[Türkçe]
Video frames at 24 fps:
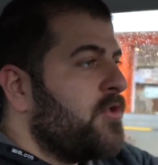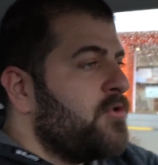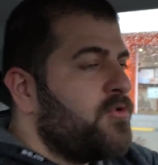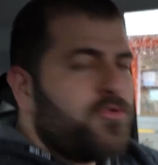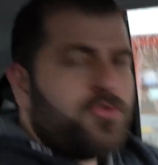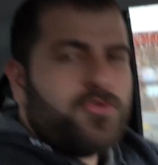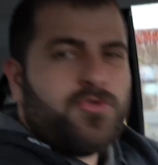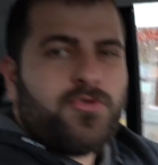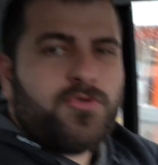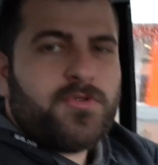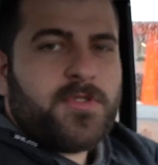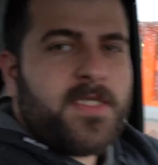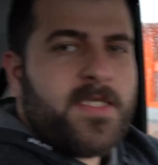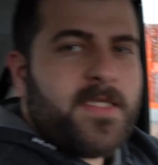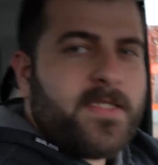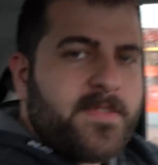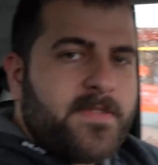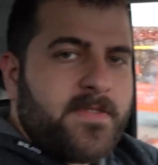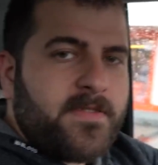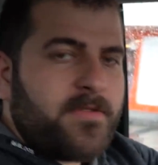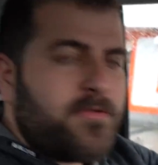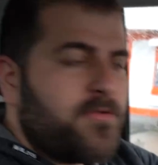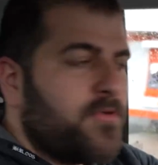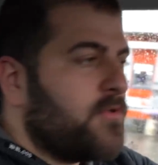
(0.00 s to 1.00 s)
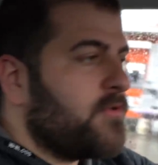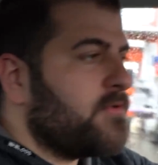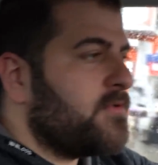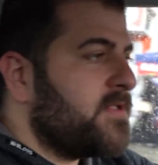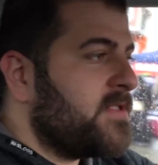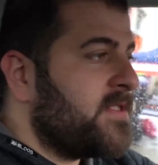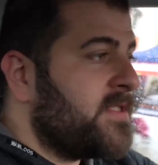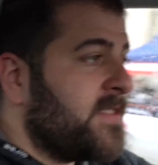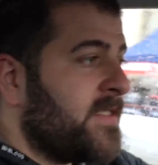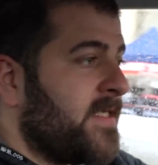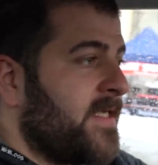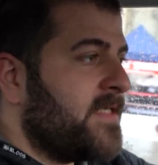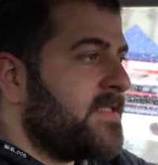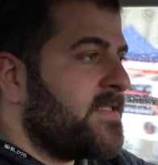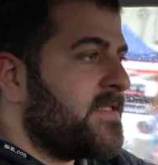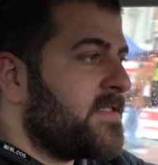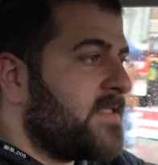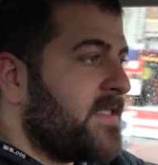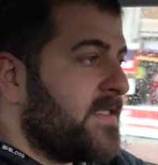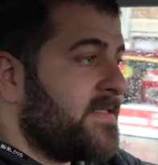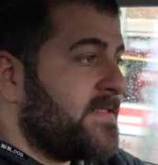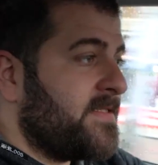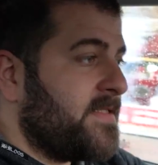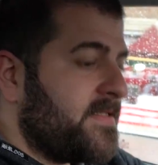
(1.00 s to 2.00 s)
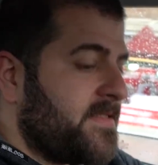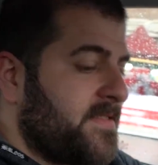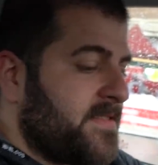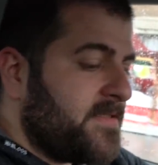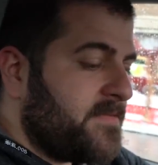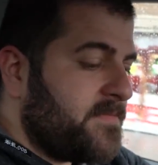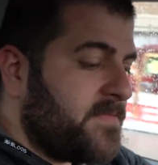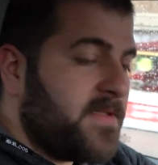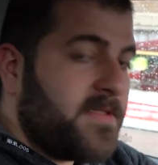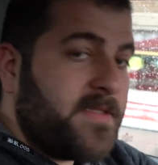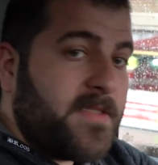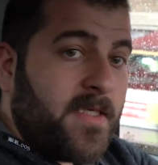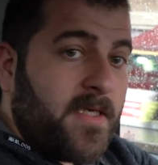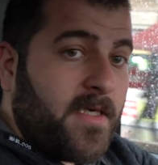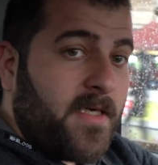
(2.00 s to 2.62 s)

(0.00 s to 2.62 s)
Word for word: %100 elektrikli olduğu için gerçekten sessiz bir